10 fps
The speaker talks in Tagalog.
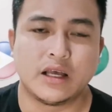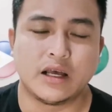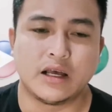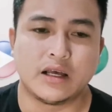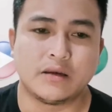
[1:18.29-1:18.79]

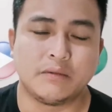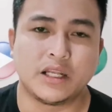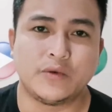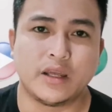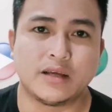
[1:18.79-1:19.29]
uh,
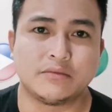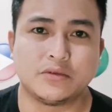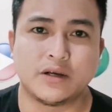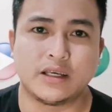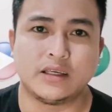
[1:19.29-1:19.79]
binawian ng
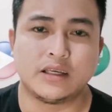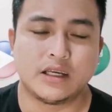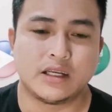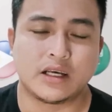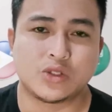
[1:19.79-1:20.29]
buhay,
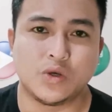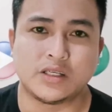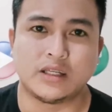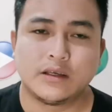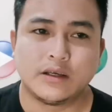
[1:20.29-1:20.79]

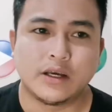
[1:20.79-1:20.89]
nag-suicide.